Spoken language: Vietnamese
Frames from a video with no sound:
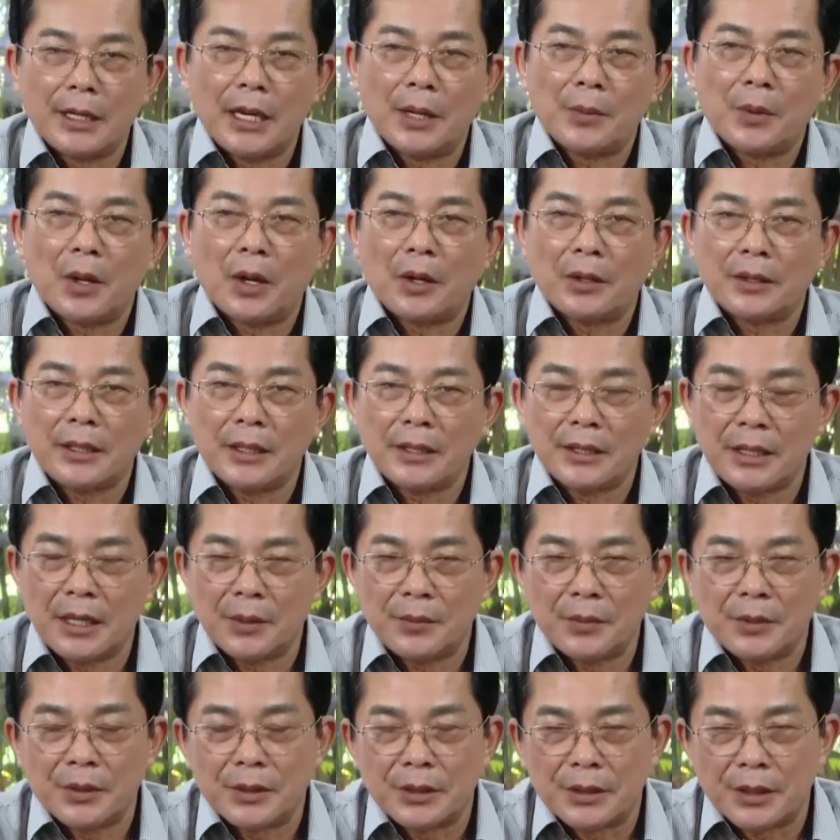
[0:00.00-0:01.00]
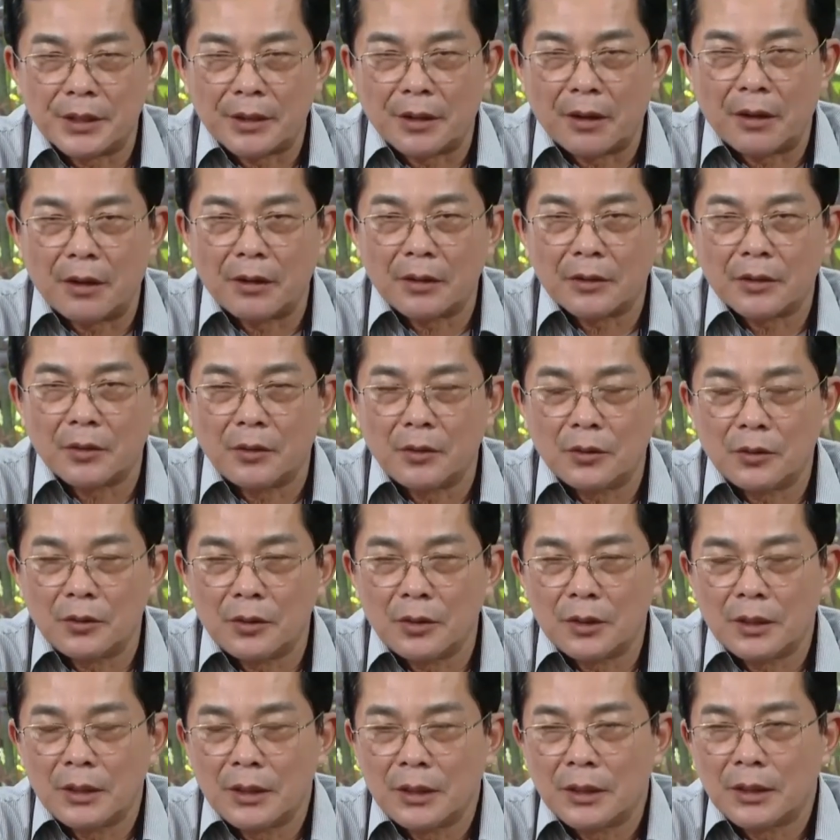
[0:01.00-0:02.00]
Hiệp hội Doanh nghiệp vừa và nhỏ
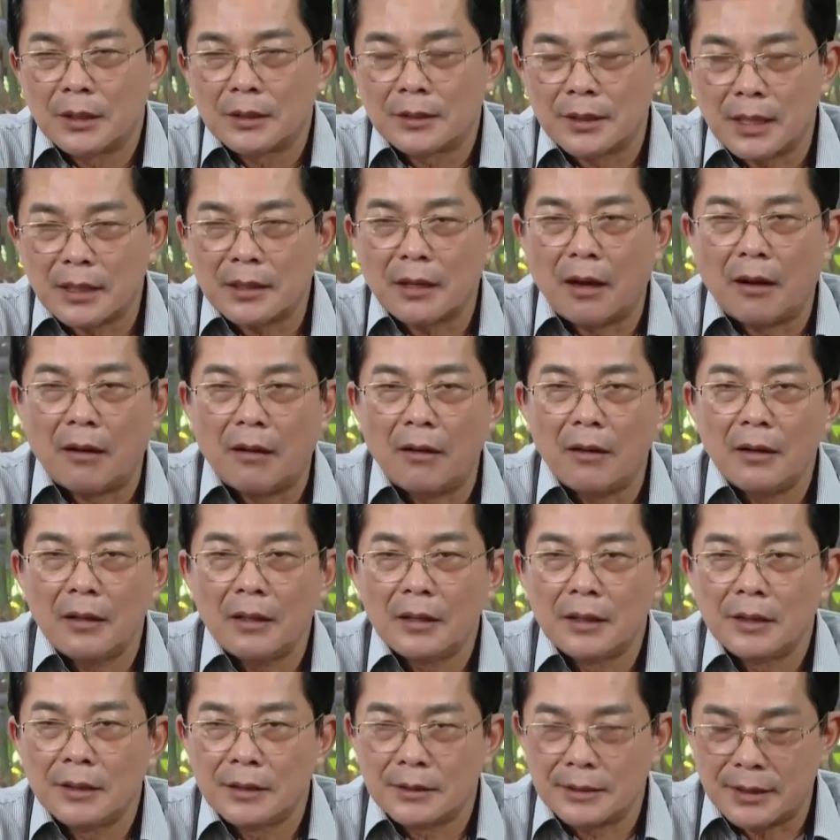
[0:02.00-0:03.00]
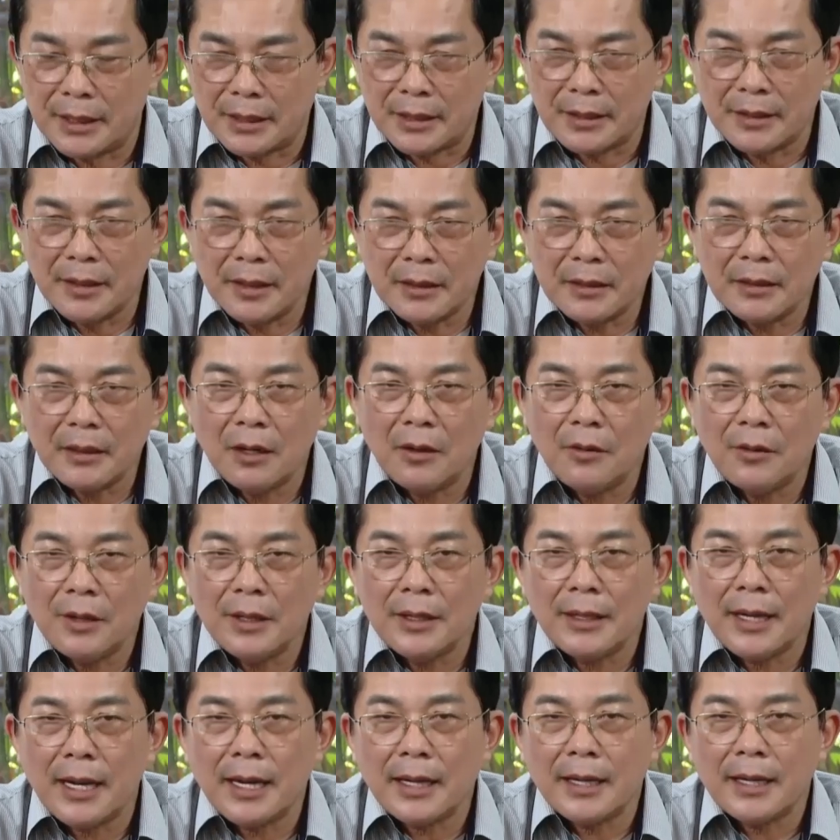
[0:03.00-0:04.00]
của Đất Đỏ sẽ kết
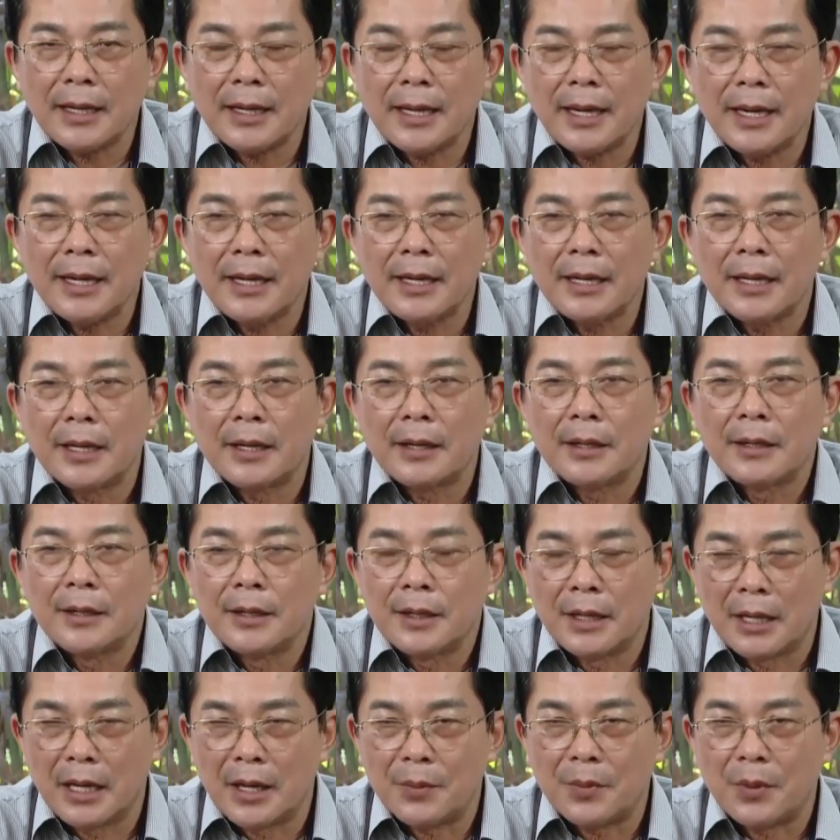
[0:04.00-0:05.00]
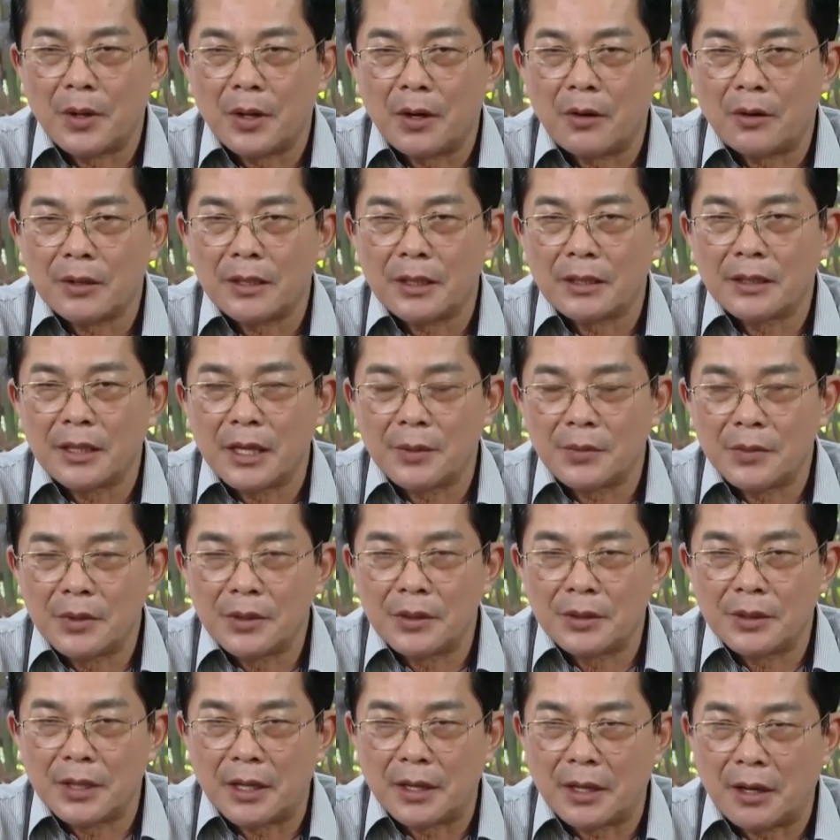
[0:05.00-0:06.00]
nối các cái hiệp hội doanh nghiệp
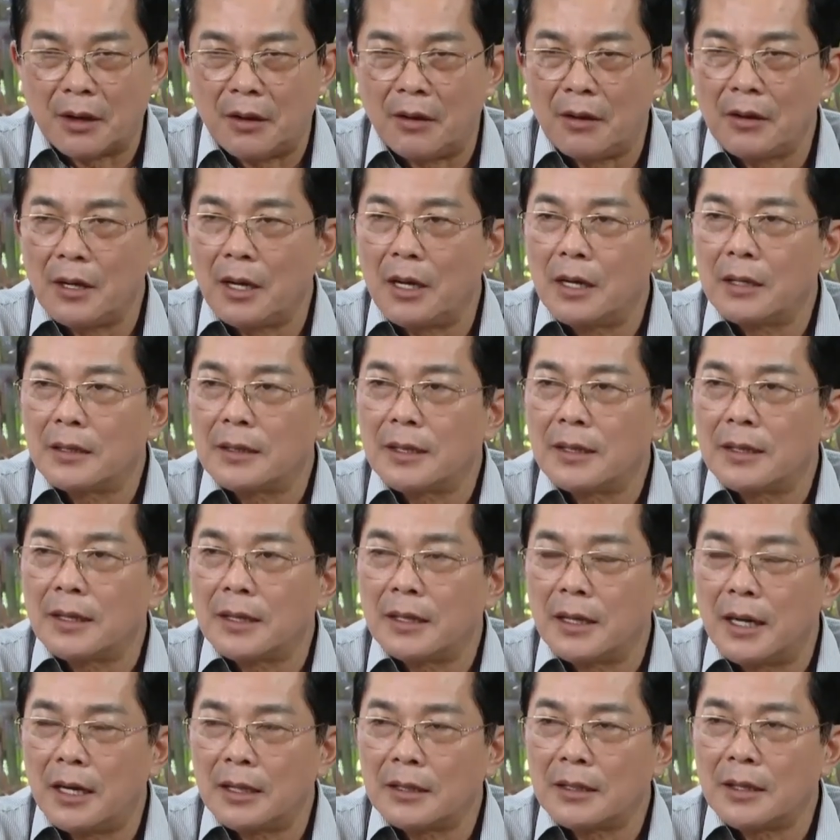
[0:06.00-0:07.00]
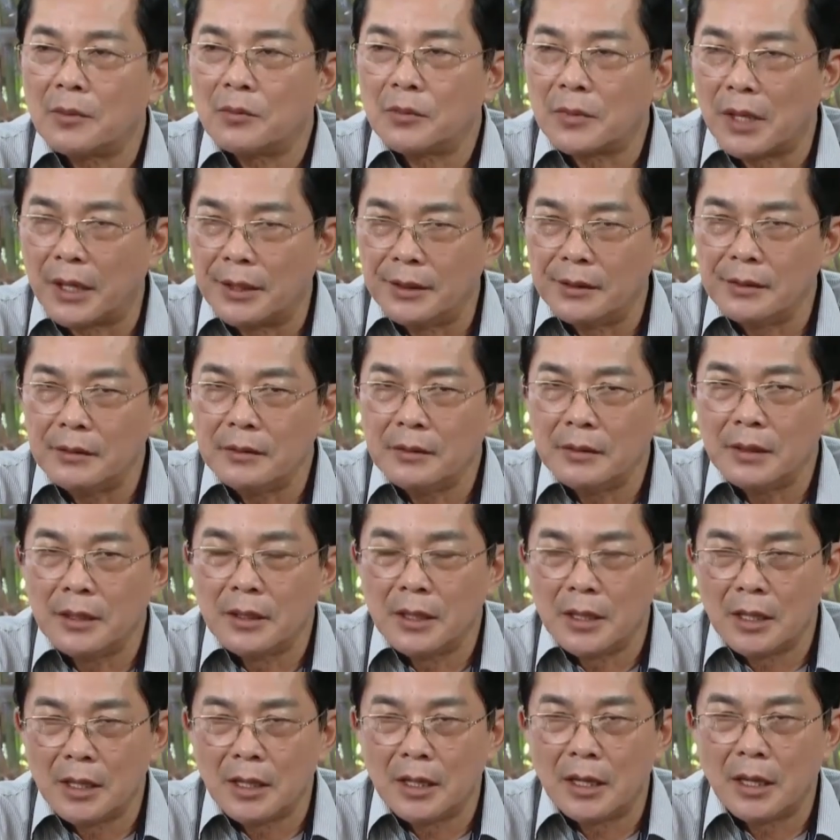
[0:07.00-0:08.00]
vừa và nhỏ ở trong tỉnh
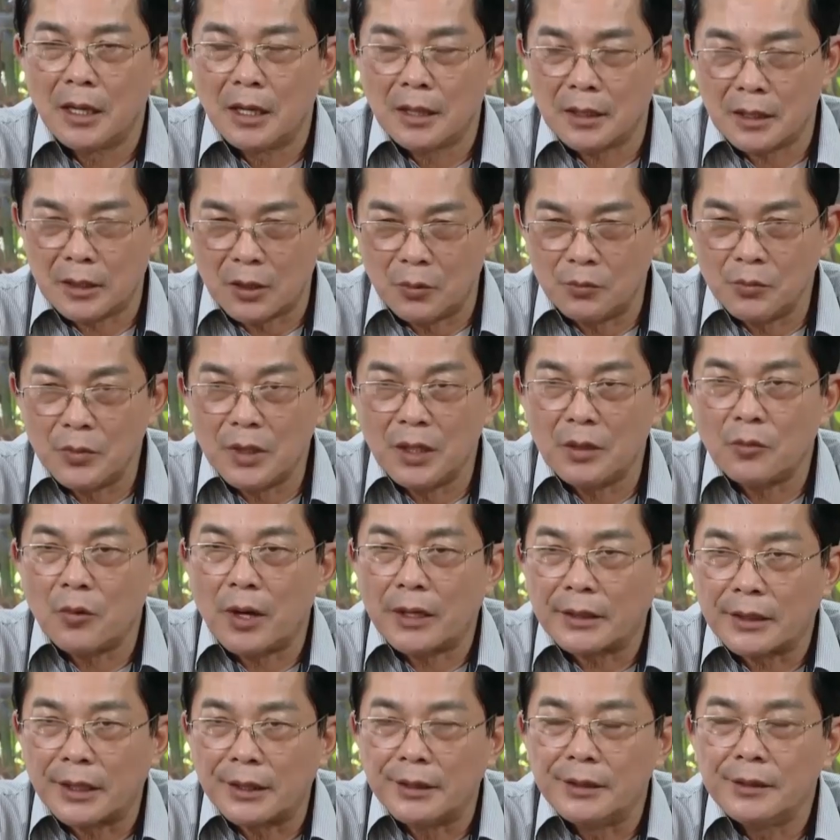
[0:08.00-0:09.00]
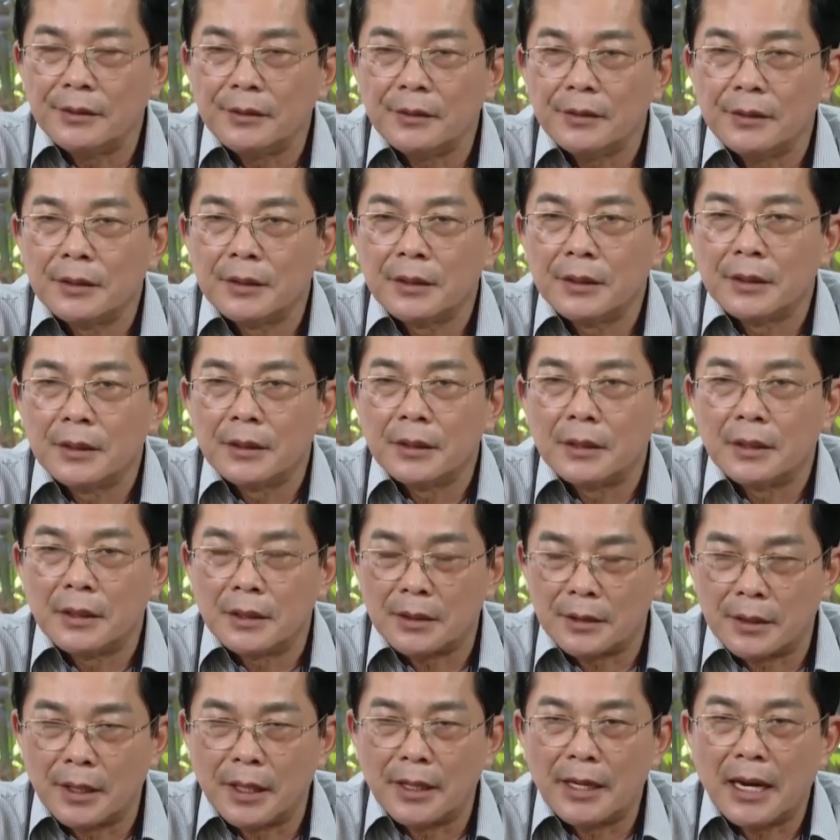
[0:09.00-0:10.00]
cũng như ngoài tỉnh,
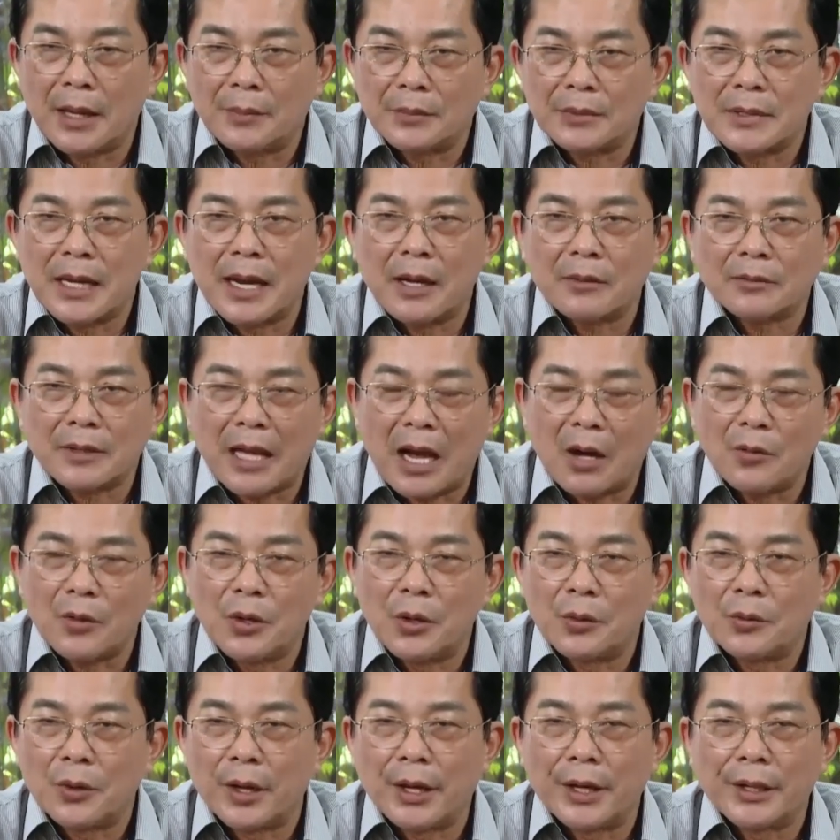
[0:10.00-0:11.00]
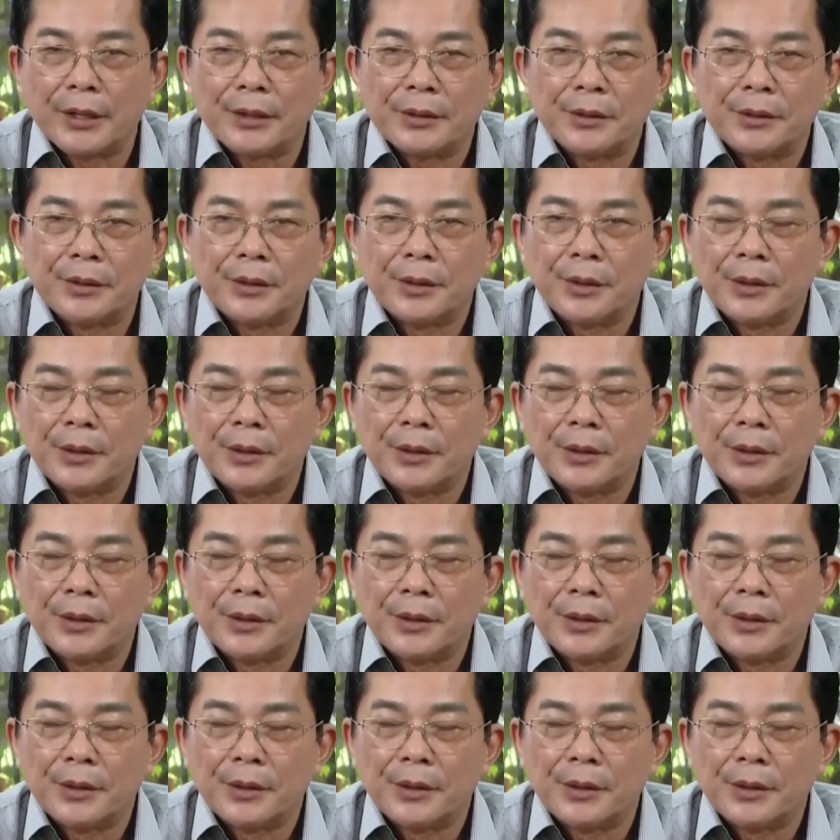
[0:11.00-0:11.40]
để làm sao tạo điều kiện